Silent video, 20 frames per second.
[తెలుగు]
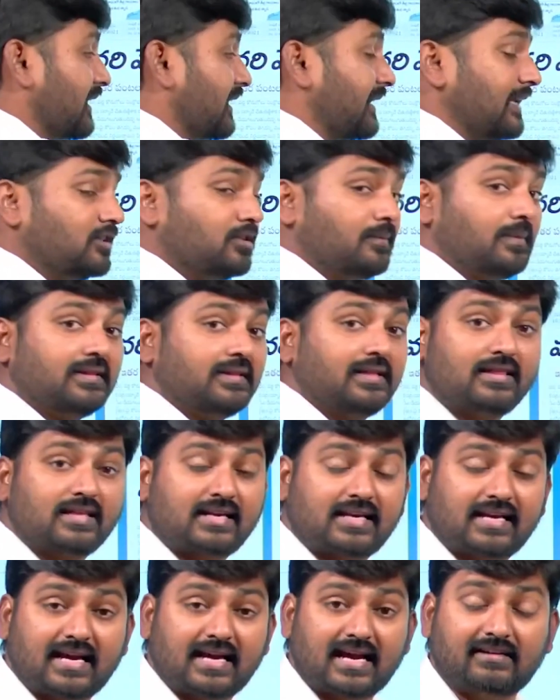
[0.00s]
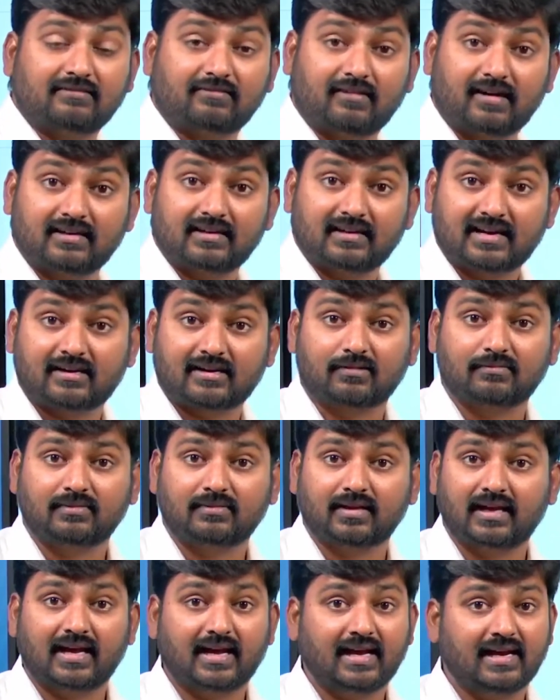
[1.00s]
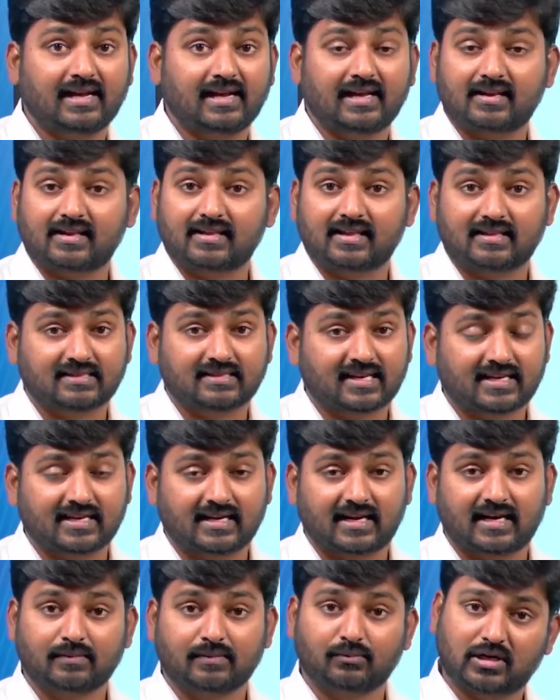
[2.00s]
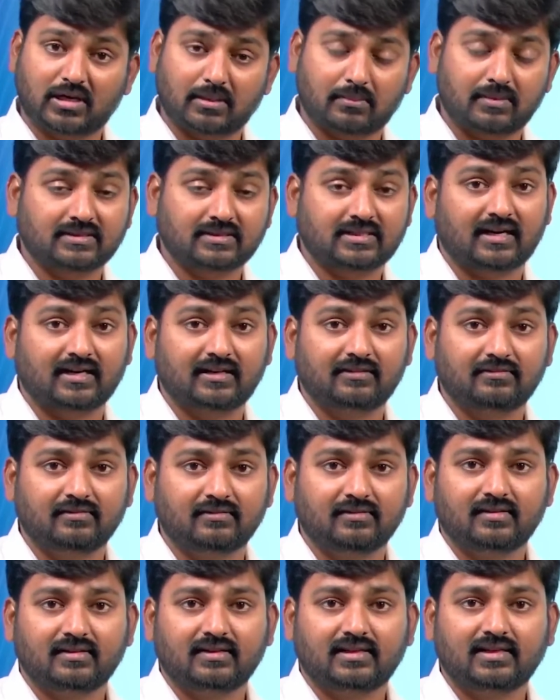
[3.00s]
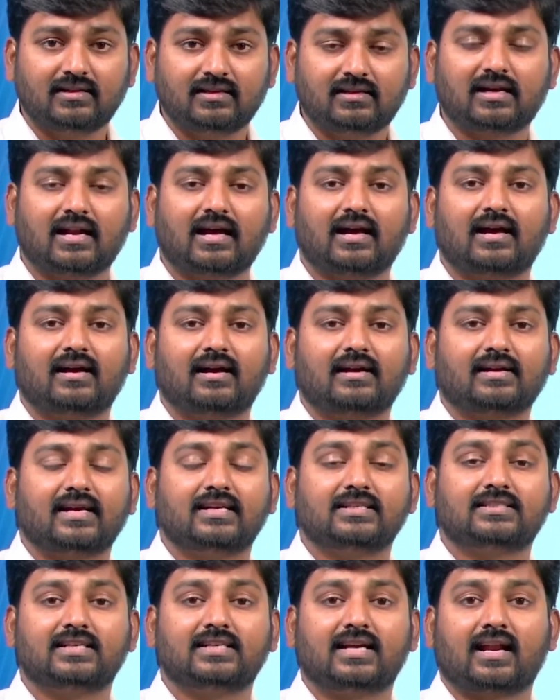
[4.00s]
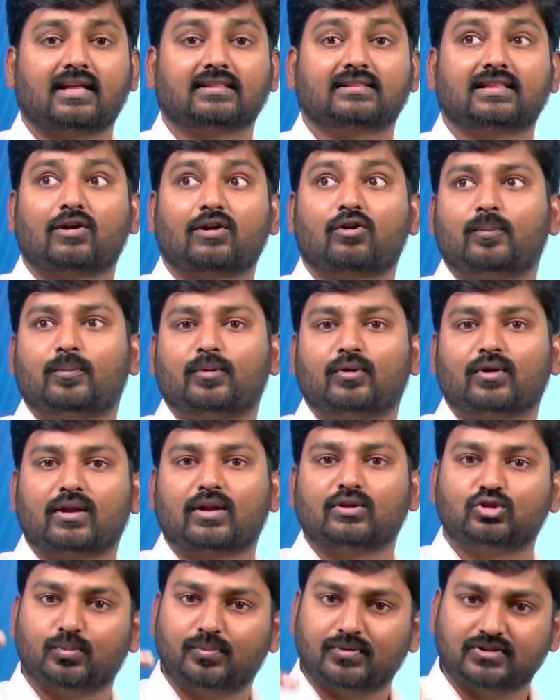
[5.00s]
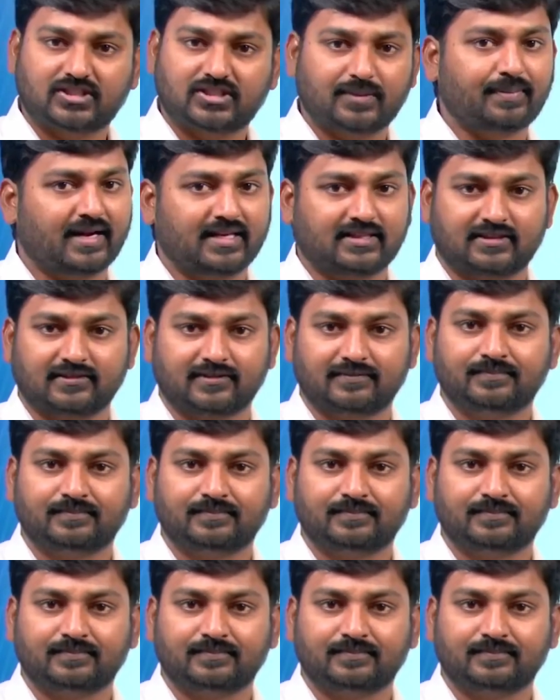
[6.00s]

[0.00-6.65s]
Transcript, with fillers: రైతు బంధు ఎందుకు ఇవ్వాలని వాళ్ళు అనడం ఏ లేదు లేదు అందరికి ఇవ్వాలని ముఖ్యమంత్రి అనడం ఇట్లా కేసీఆర్ అంత గొప్పోడని చూపించే ప్రయత్నం